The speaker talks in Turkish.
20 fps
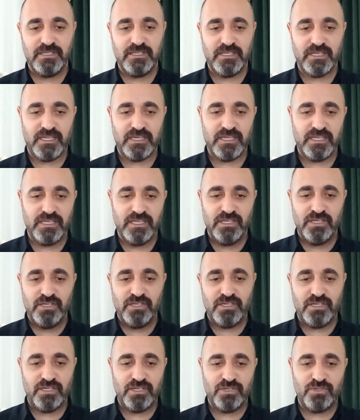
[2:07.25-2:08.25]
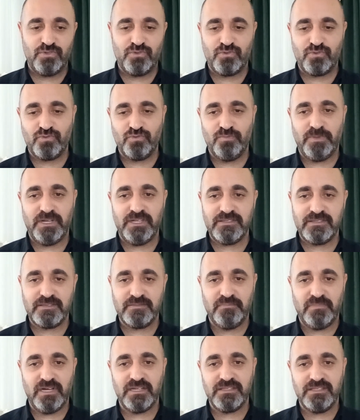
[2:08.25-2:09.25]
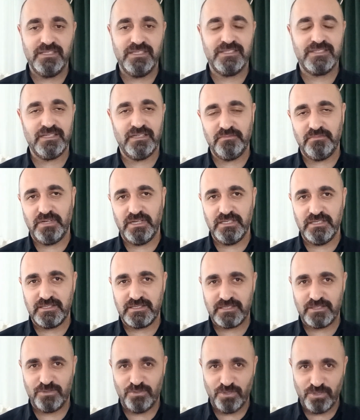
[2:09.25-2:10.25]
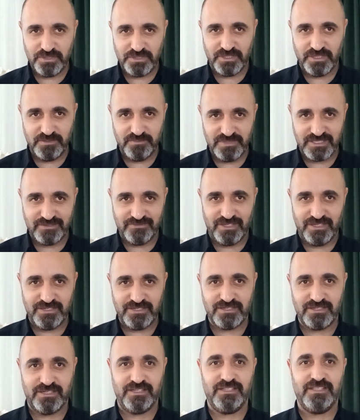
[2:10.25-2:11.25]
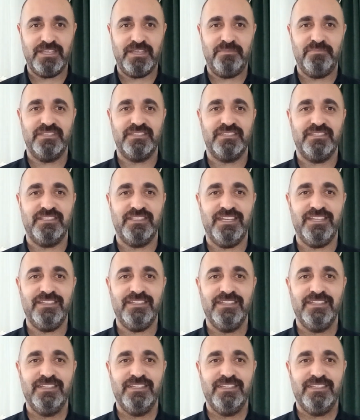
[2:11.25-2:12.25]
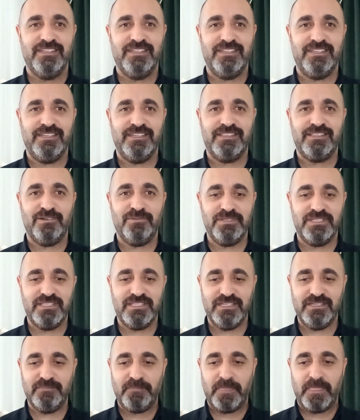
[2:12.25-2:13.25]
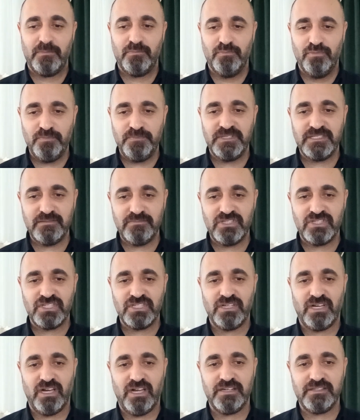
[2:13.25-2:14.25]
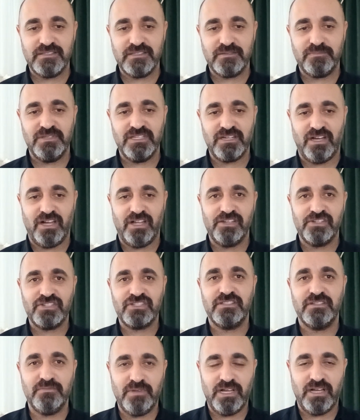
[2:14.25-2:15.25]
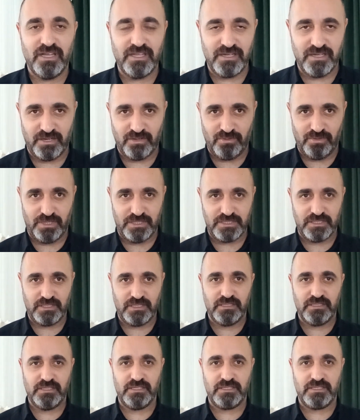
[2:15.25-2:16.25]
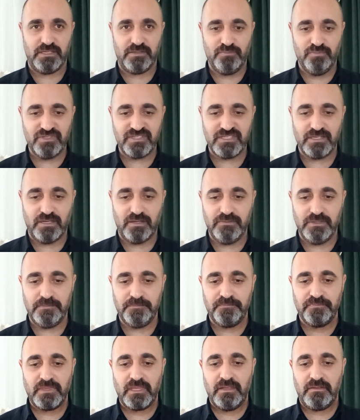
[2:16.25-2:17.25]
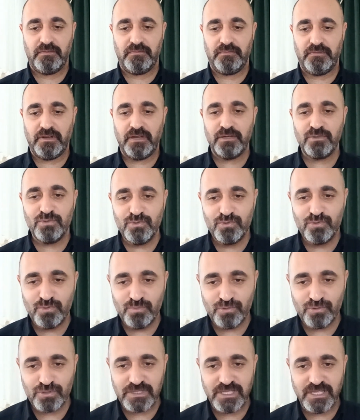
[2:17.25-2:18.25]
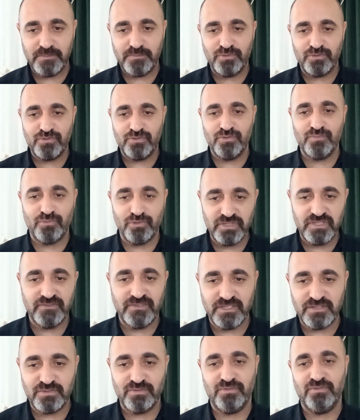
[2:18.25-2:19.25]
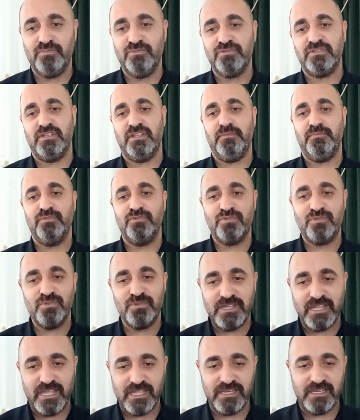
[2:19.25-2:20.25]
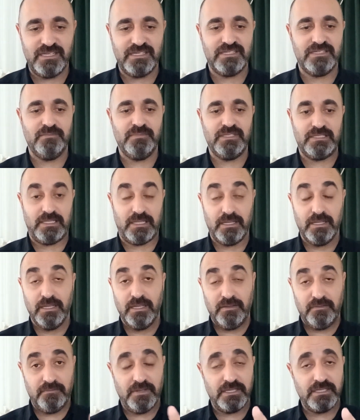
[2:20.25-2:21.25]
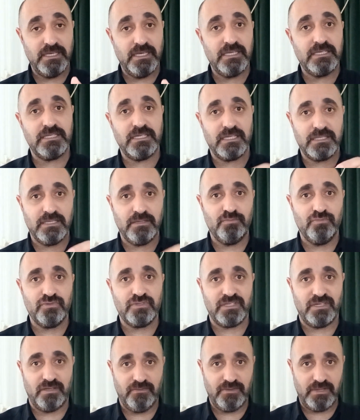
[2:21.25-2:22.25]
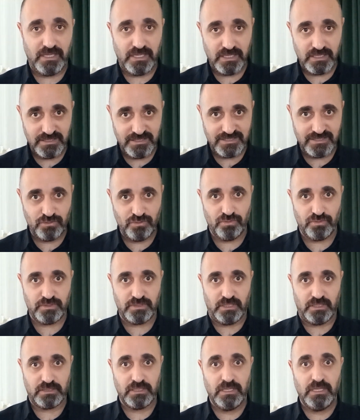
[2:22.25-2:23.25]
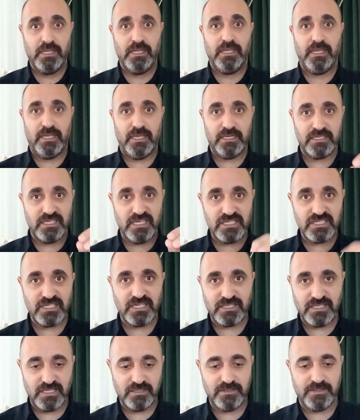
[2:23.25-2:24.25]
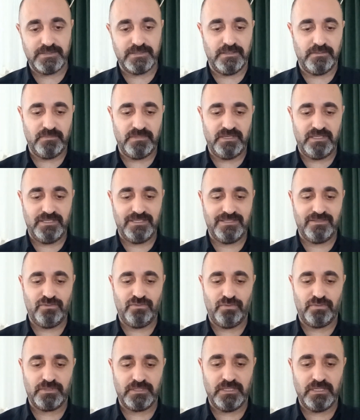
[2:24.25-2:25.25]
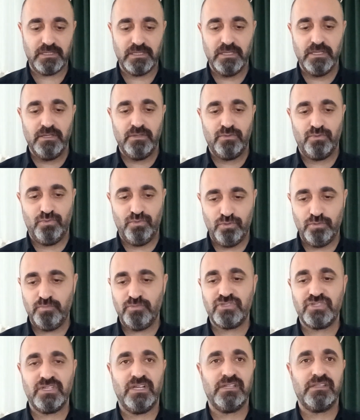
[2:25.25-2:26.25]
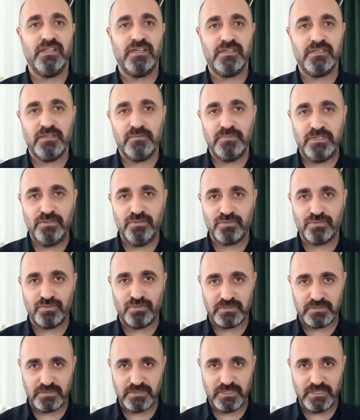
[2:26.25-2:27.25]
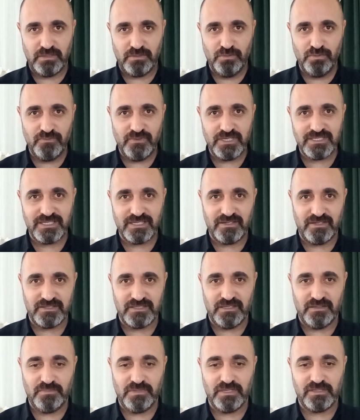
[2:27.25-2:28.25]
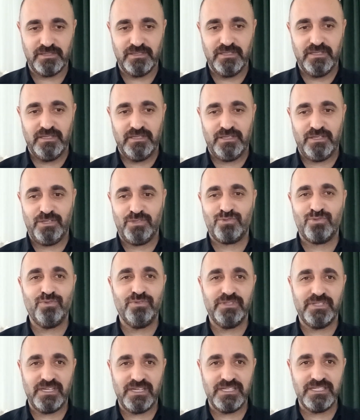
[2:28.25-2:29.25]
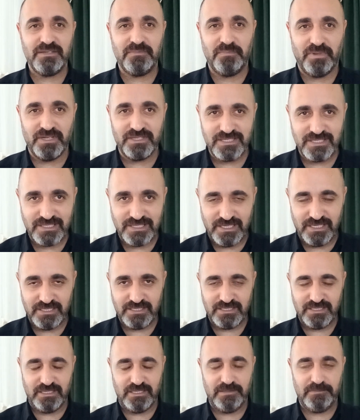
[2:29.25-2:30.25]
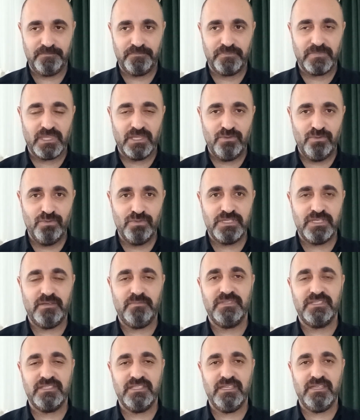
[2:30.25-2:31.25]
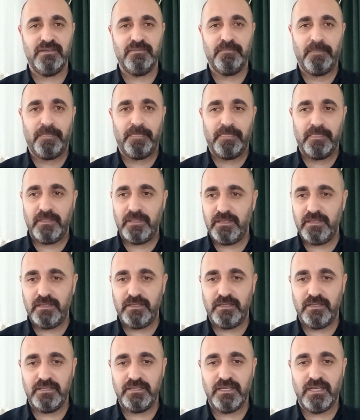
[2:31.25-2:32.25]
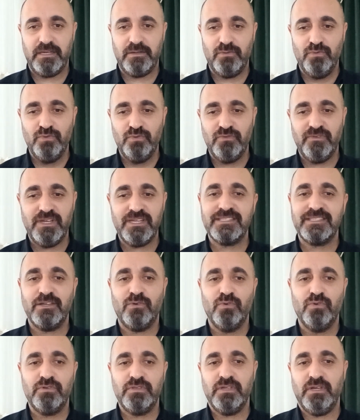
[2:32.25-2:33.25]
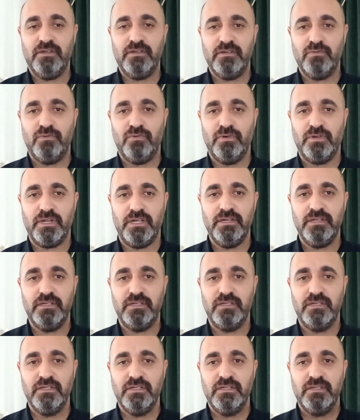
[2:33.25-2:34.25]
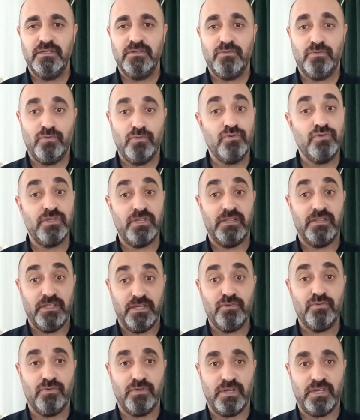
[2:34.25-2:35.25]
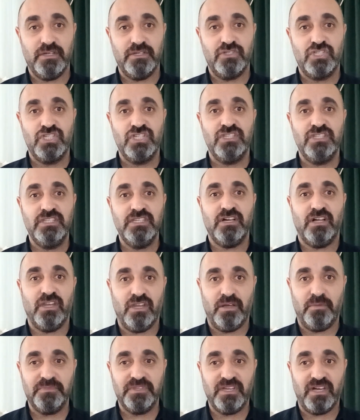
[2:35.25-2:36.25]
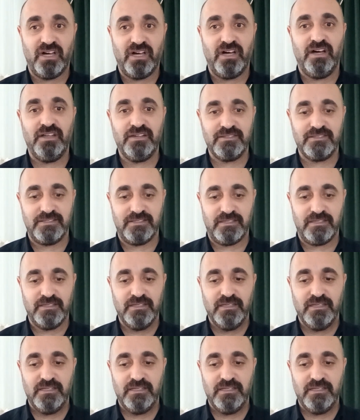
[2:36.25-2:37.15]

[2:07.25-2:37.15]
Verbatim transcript: Yani e, Şubat, Mart, Nisan, Mayıs dört ayımız var e, temizinden. E, tabii ki bu bizim için artık bir alıştırma ayları olacak arkadaşlar. Bu sınavı var gücümüzle, bütün motivasyonumuzla, bütün enerjimizle ve gerçekten bu sınavı eğer istiyorsak, eğer gerçekten kazanmayı istiyorsak, günümüz şartlarında biliyorsunuz e, üniversite kazanmak e, son derece basitleşti. Ülkemizde e, yani üniversite okuyan oranı, okuyanların oranı ciddi anlamda arttı.